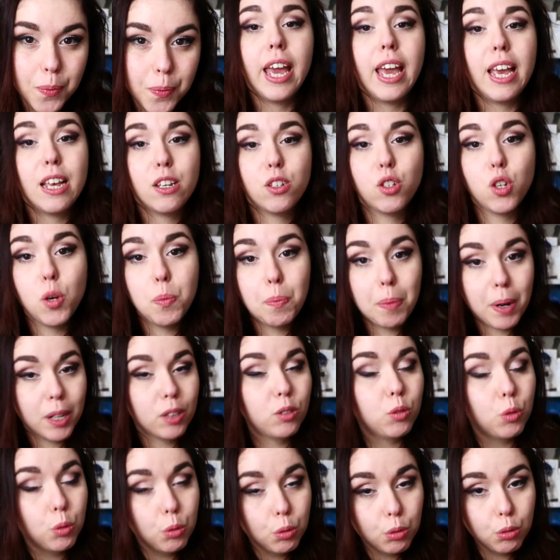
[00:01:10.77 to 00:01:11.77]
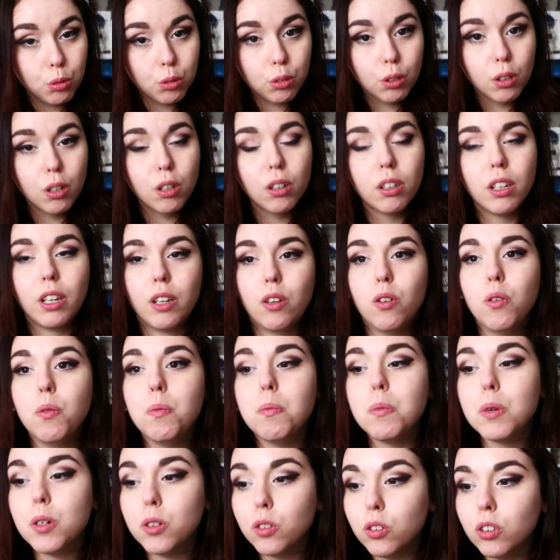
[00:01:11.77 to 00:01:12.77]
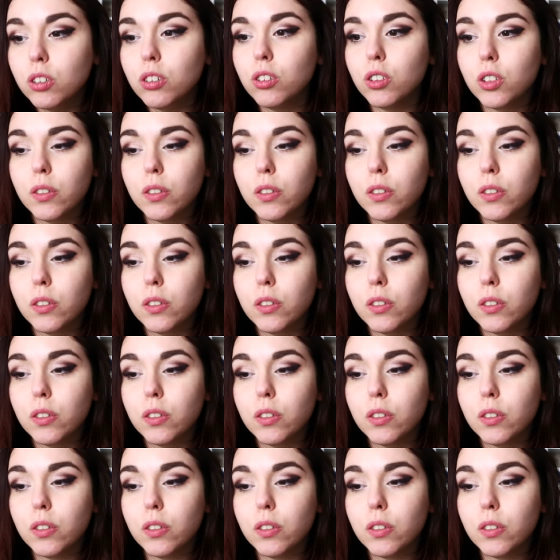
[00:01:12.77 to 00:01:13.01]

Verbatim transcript: e soprattutto in un mondo